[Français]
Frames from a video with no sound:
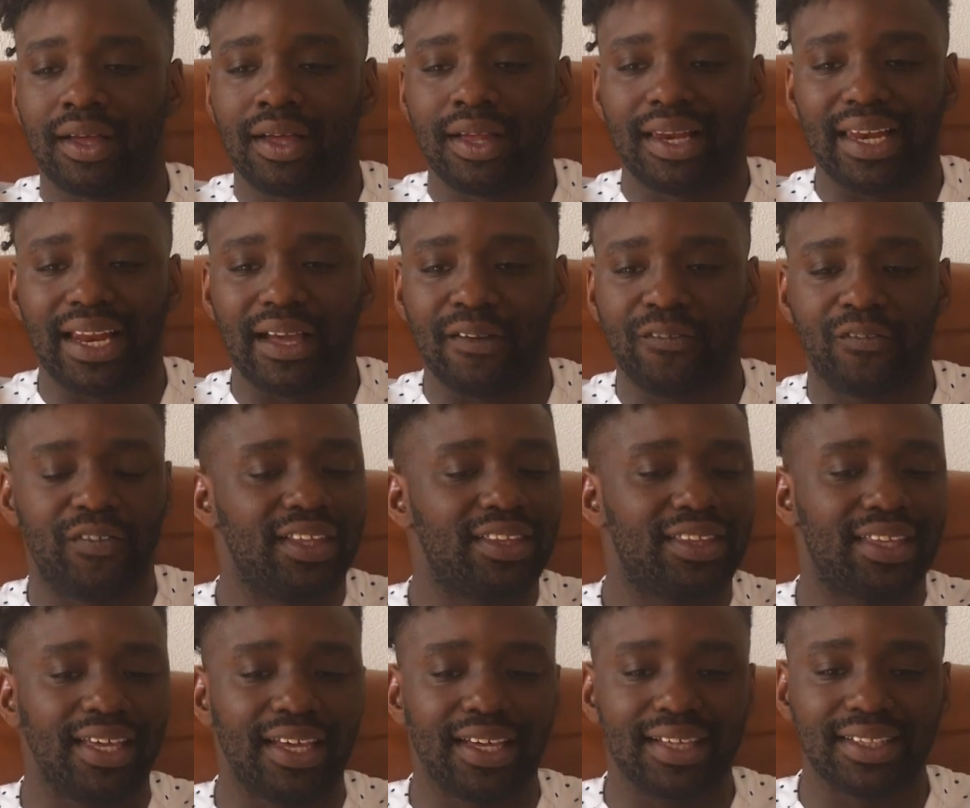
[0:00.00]
La
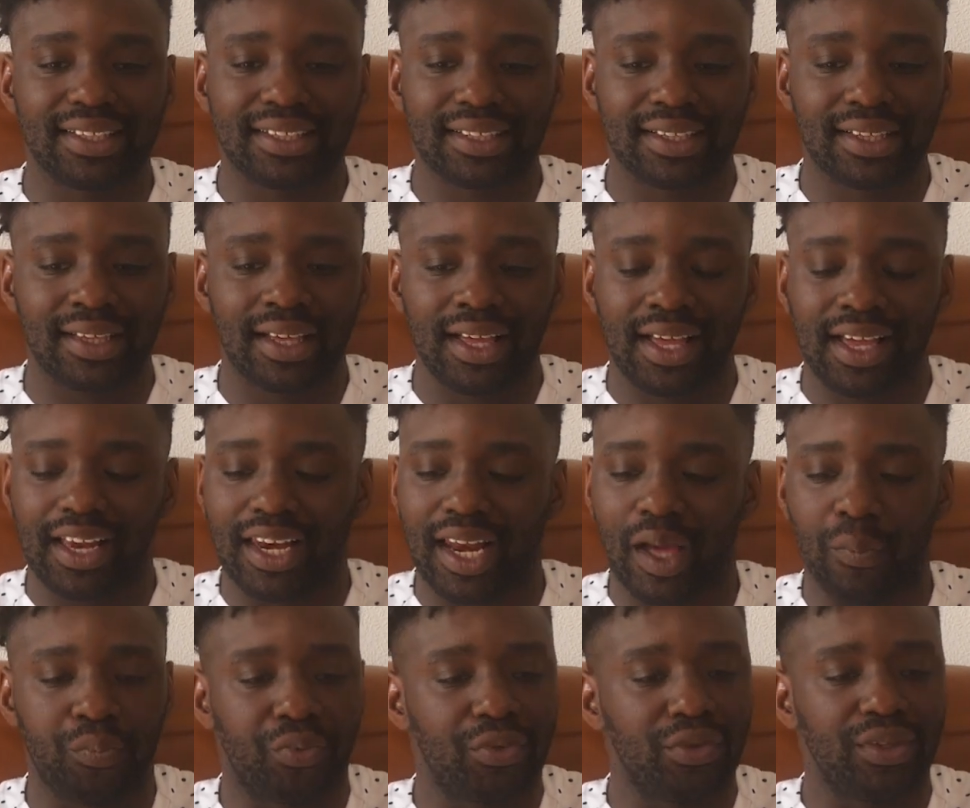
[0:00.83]
vitesse,
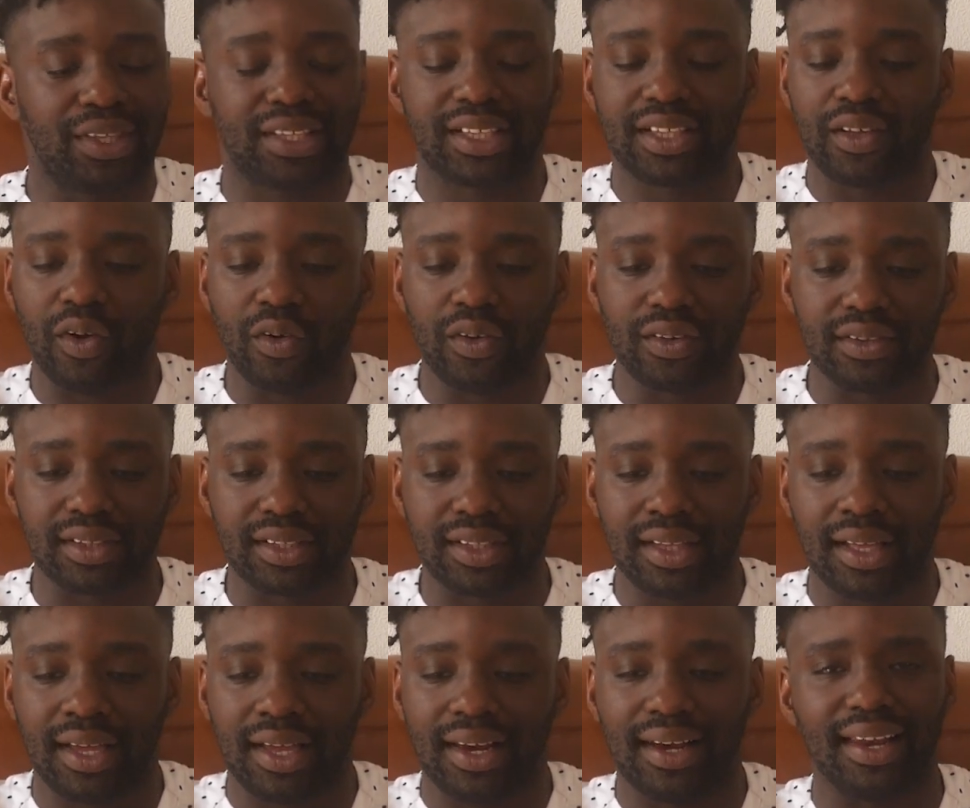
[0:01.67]
la
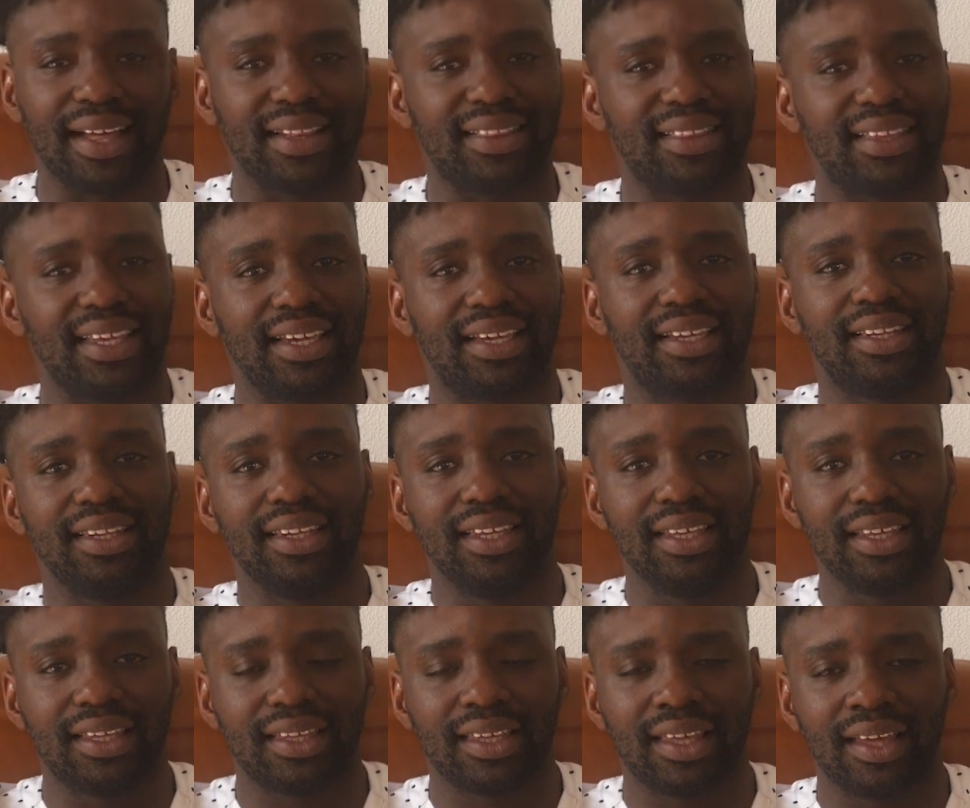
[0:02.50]
puissance, la
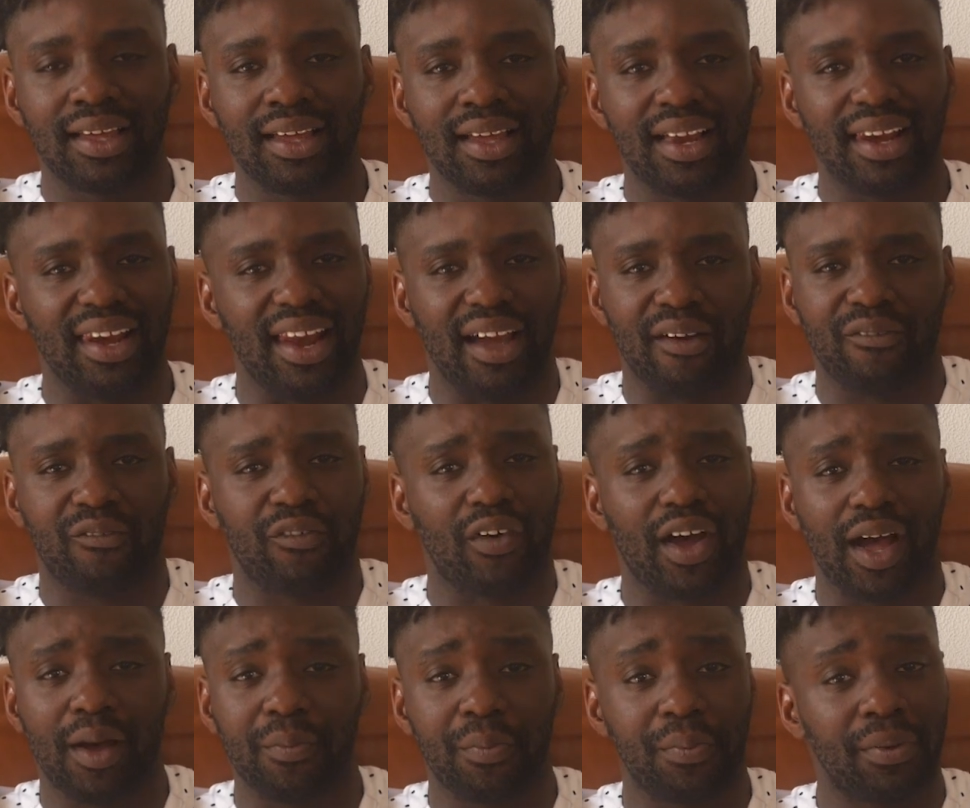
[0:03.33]
technique, la
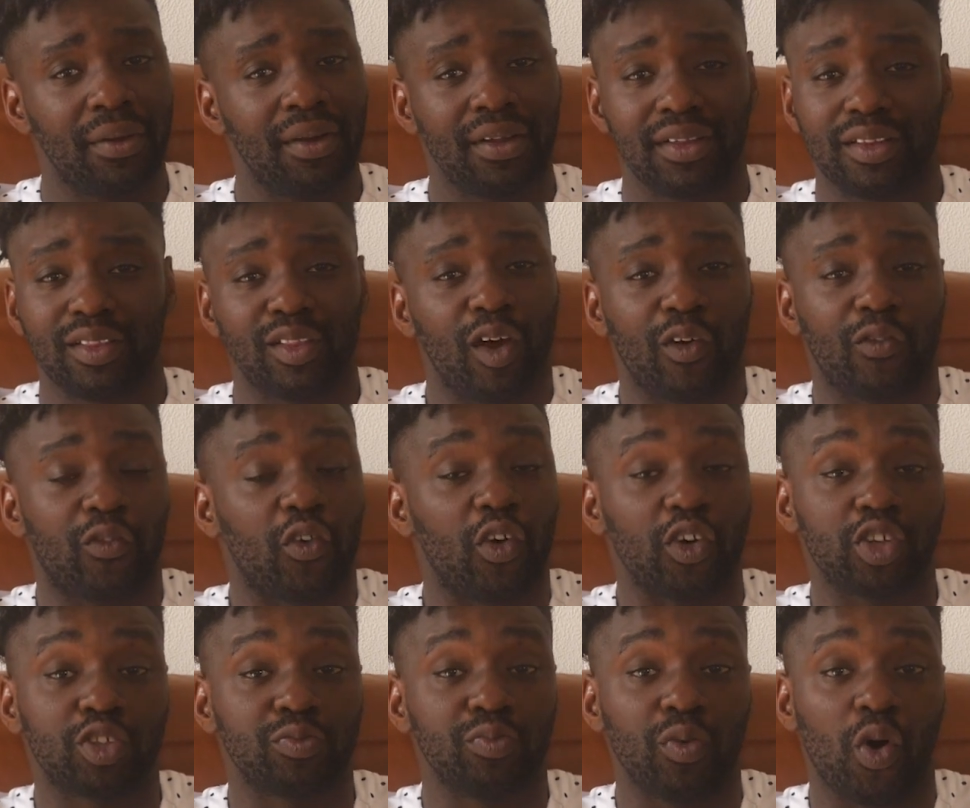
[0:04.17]
frappe. Non,
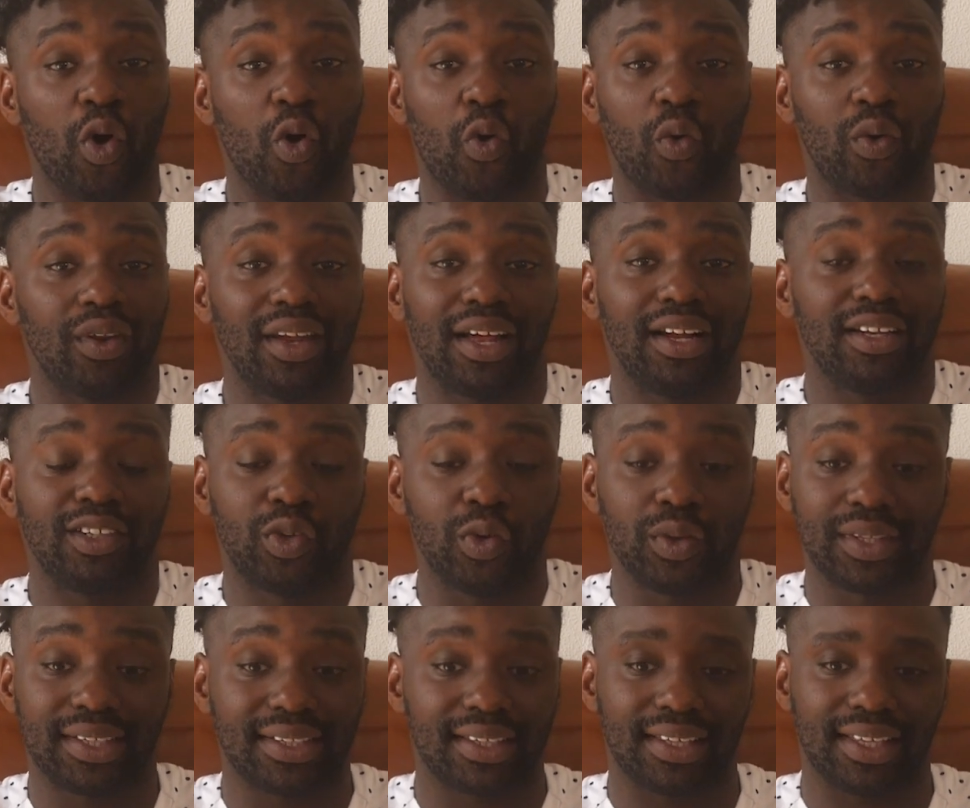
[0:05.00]
franchement,
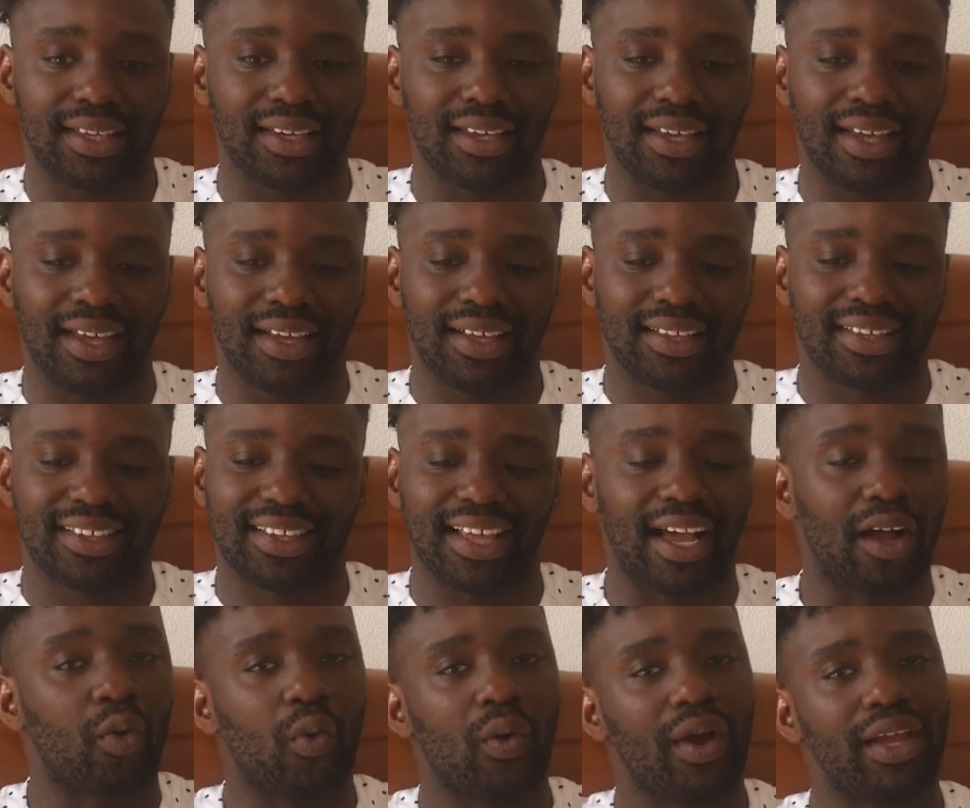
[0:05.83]
Ronaldo, c'est
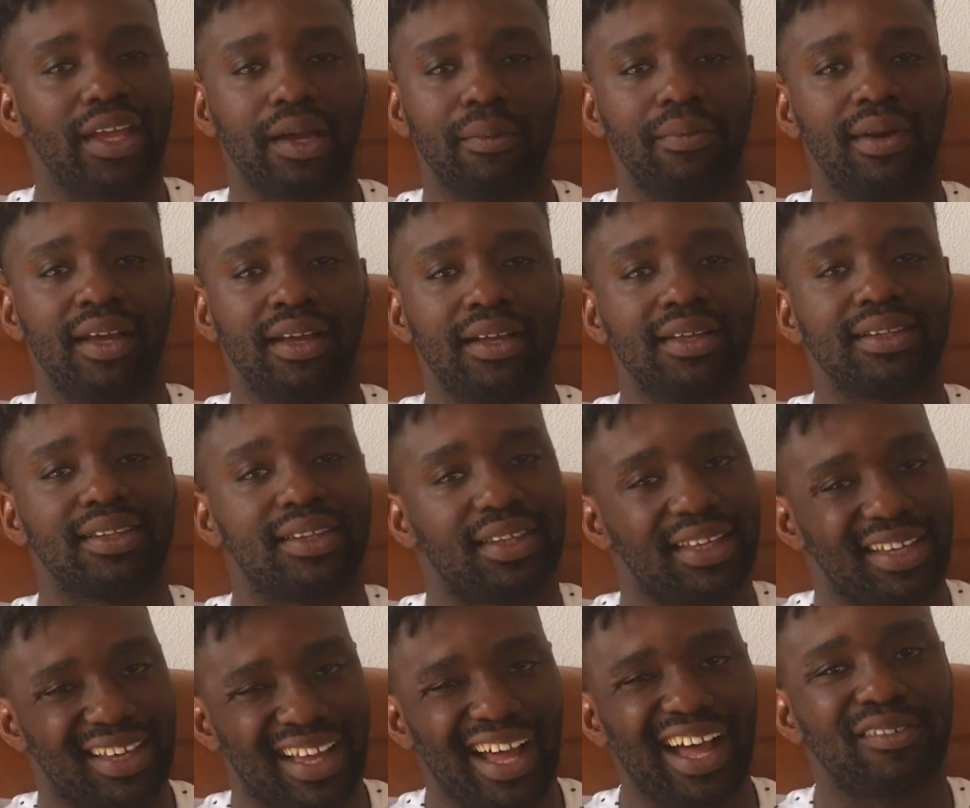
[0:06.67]
incroyable
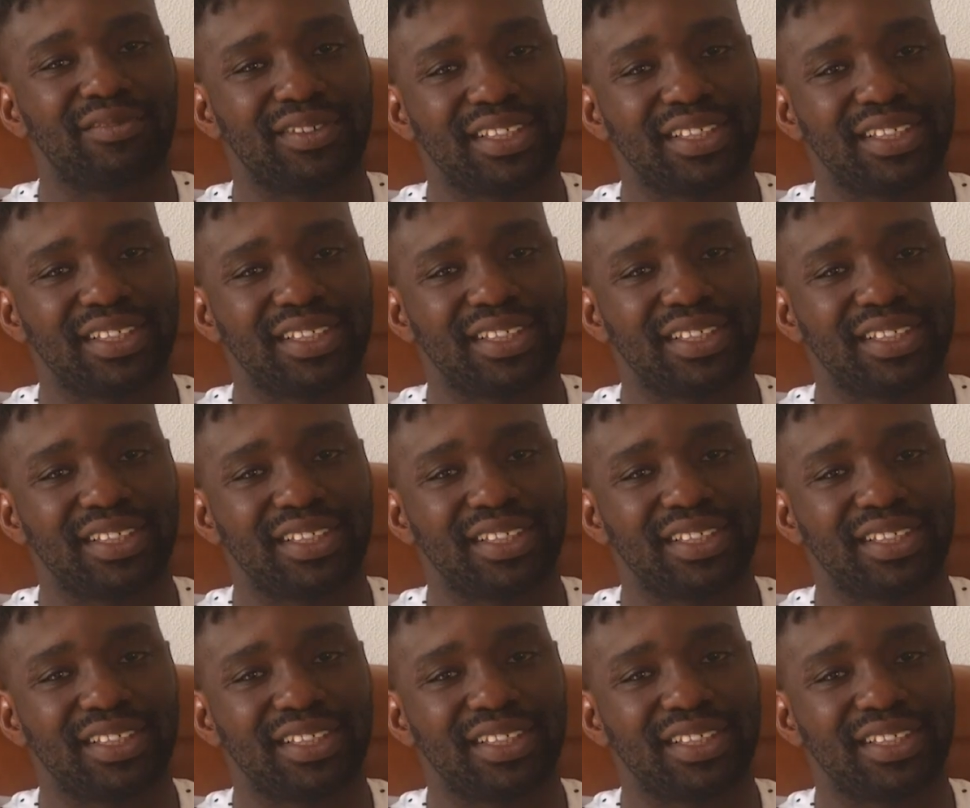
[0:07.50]
c'est grave